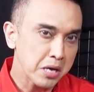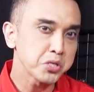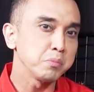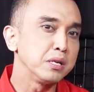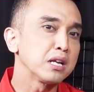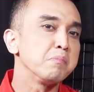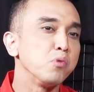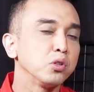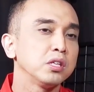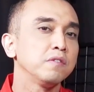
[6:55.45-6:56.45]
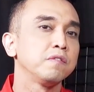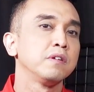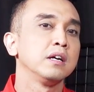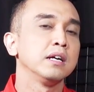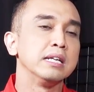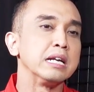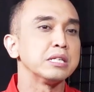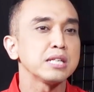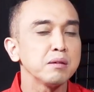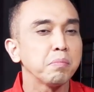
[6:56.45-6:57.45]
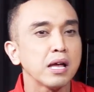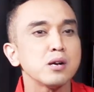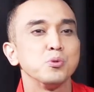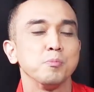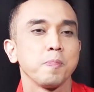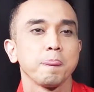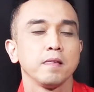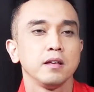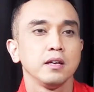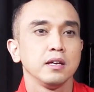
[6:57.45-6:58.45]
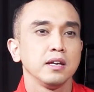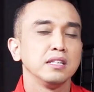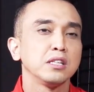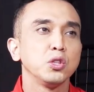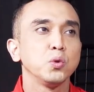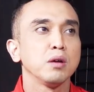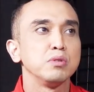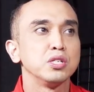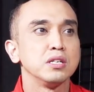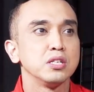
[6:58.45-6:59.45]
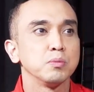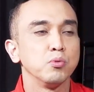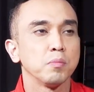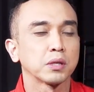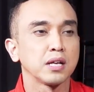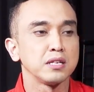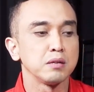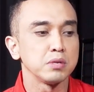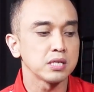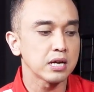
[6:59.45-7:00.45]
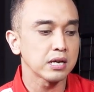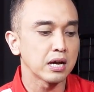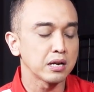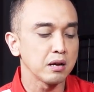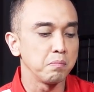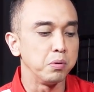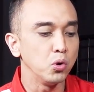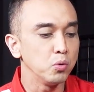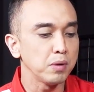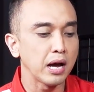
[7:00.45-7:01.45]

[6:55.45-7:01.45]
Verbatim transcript: sebenarnya motif dari sang pelaku? Ini tentu yang menjadi sebuah pertanyaan besar karena belum